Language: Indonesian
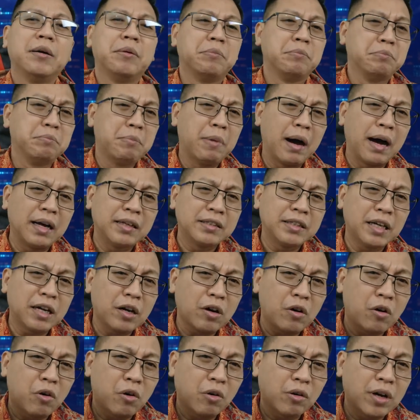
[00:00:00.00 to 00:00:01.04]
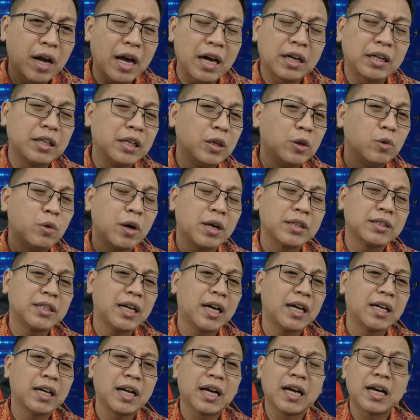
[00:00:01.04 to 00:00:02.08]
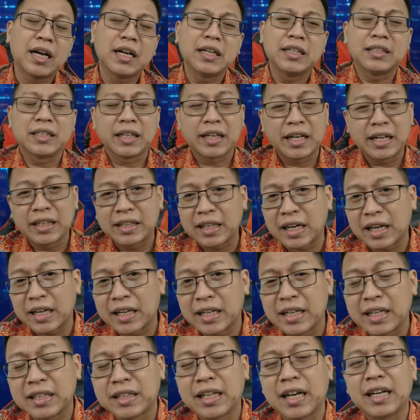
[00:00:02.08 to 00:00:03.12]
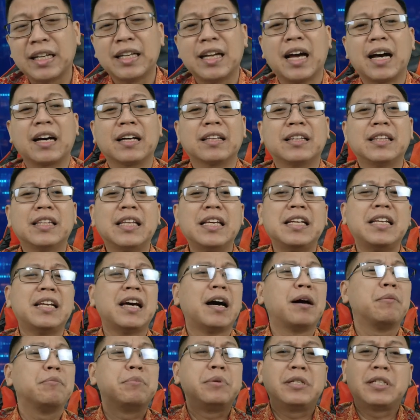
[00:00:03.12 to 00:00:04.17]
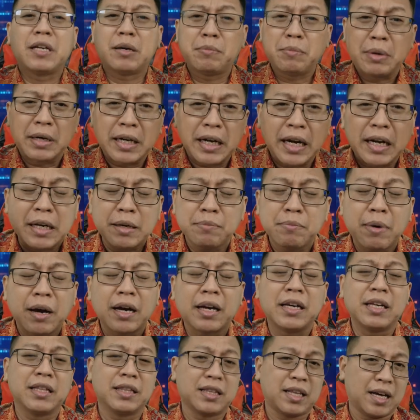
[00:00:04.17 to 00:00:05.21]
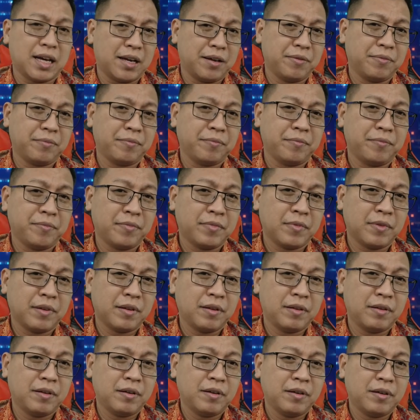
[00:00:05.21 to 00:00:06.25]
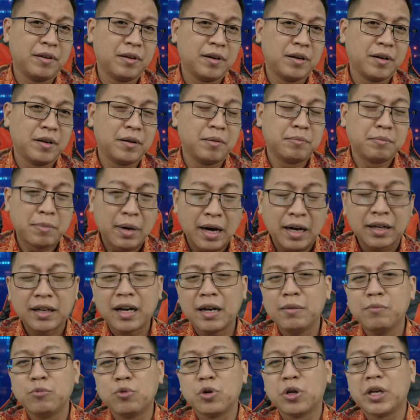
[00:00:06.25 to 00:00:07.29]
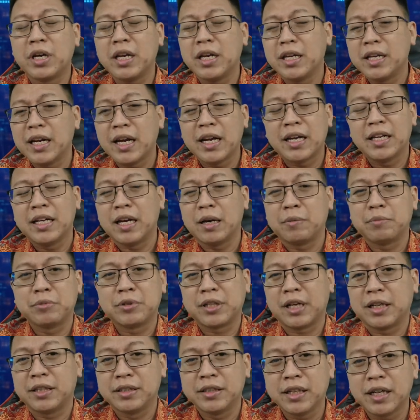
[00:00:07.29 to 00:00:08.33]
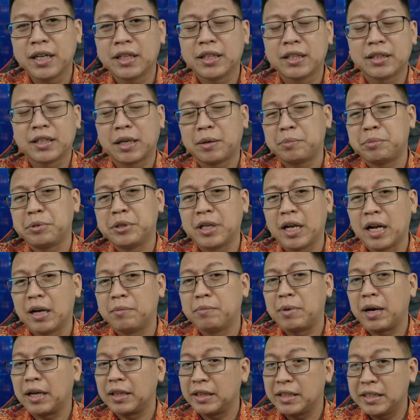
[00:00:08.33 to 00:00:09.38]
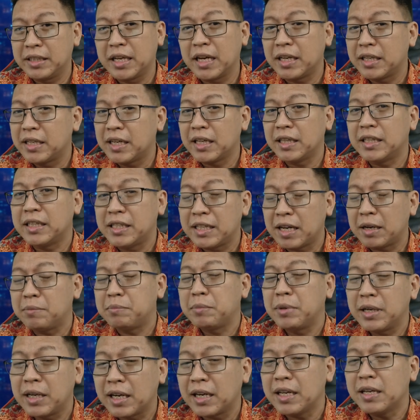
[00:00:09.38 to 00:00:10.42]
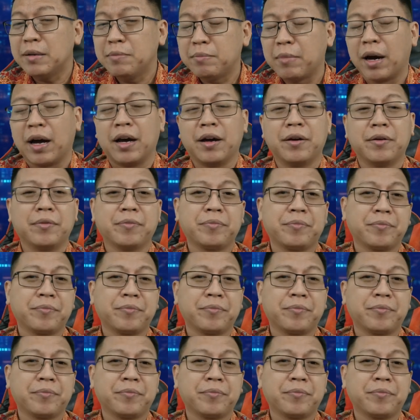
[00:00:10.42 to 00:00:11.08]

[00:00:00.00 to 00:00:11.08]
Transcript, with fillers: banyak orang di luar sana, di sekitar kita yang tidak bisa menerima kita. Bahkan mungkin dia diam saja, tetapi dalam hatinya dia tidak menerima.